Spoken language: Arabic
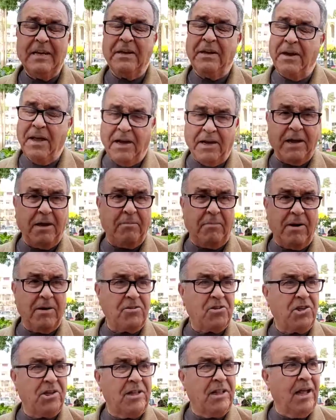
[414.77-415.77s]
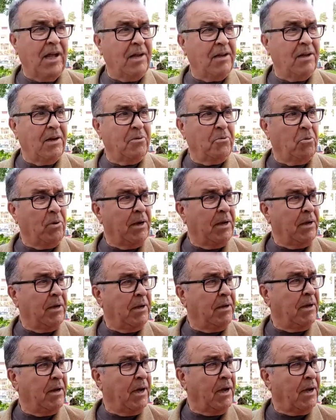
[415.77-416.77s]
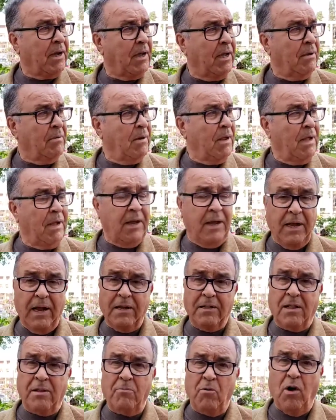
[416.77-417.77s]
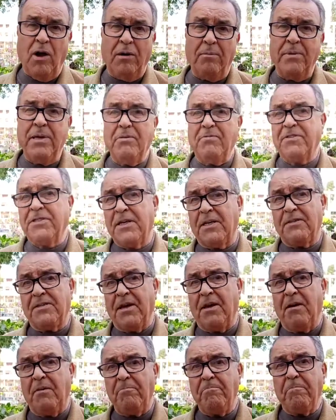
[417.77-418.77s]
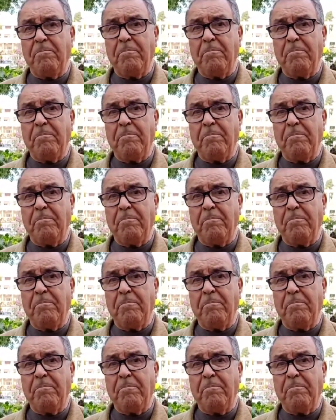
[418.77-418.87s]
النقيب رشيد العلوي هيئة المحامين في تازة